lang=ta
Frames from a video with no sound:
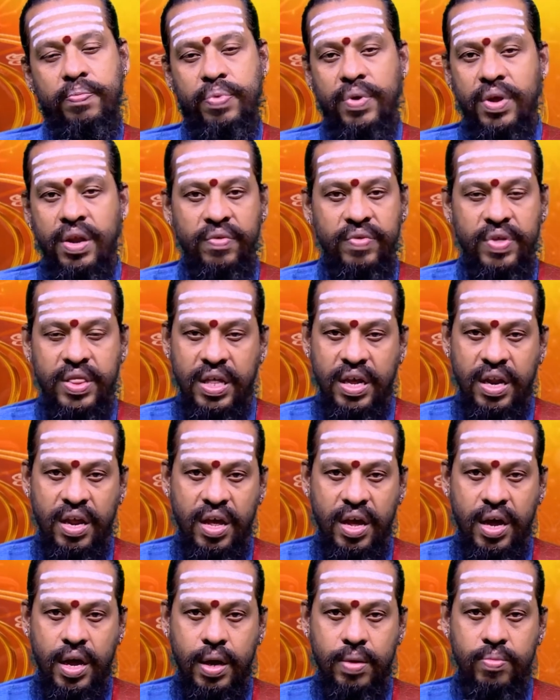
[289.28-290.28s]
பிரிவு
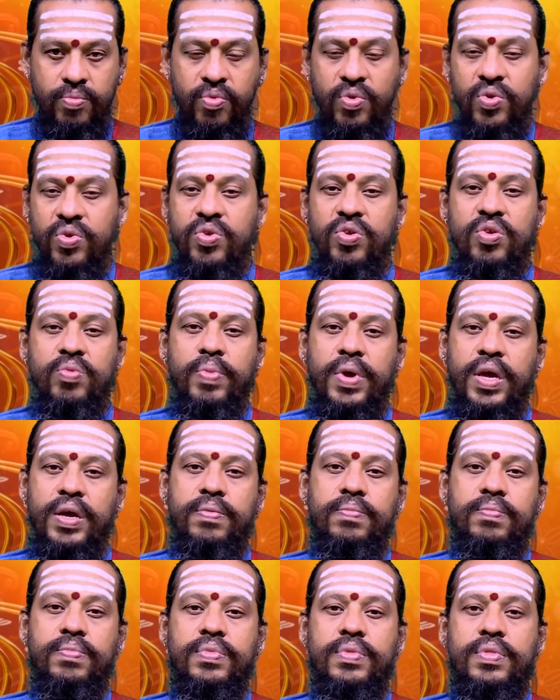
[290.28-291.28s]
சரியாகும் ஒற்றுமை
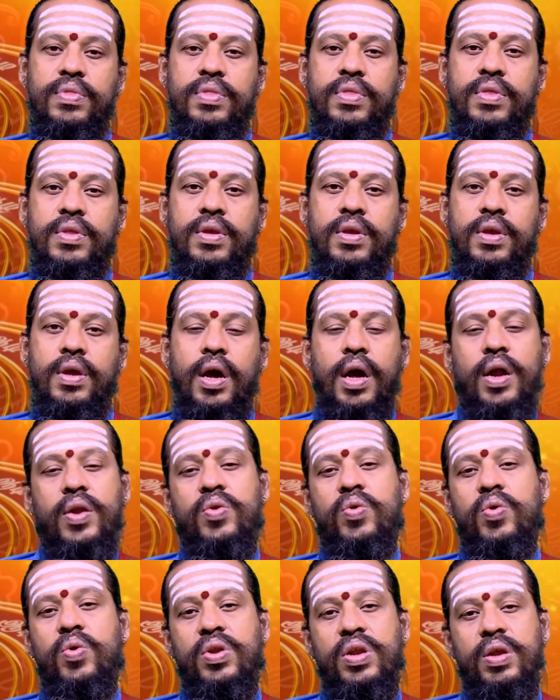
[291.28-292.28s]

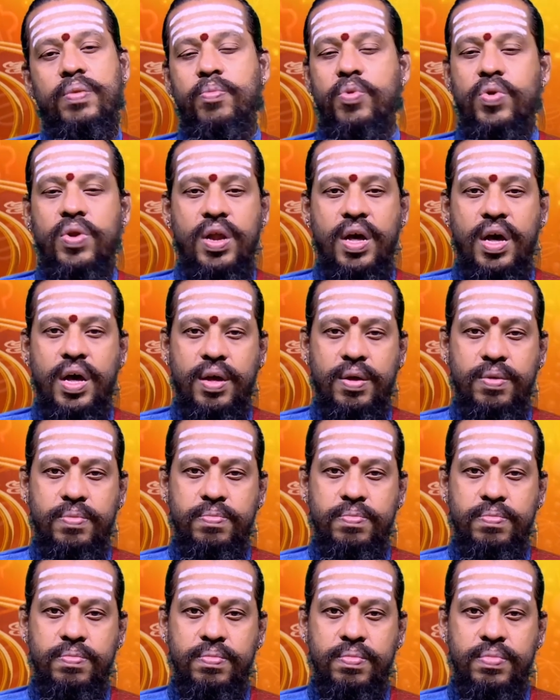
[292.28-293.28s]
அந்யோன்யம்
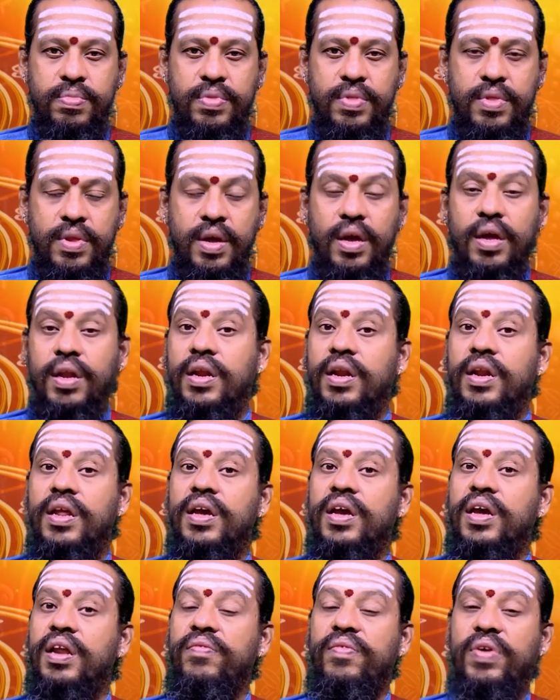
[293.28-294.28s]
உண்டாகும் இன்று
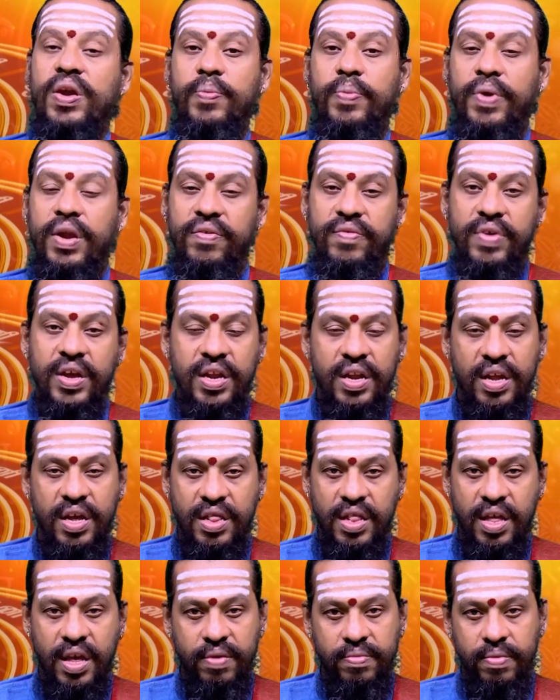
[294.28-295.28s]
நீங்கள் வழிபட வேண்டிய
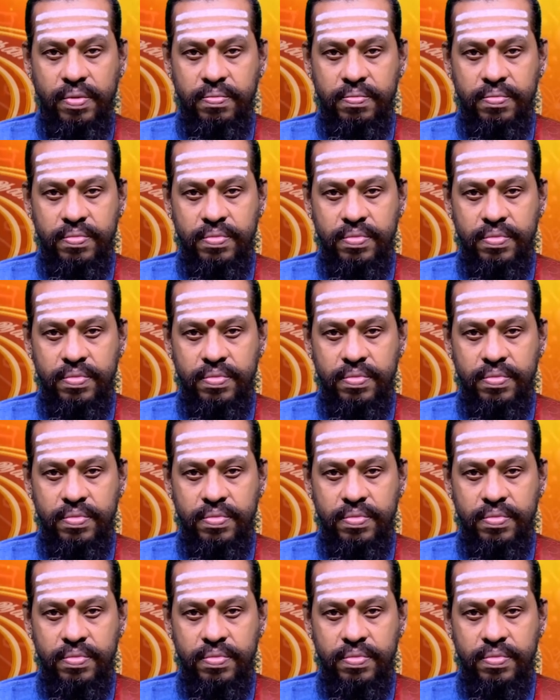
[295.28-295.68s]
தெய்வம்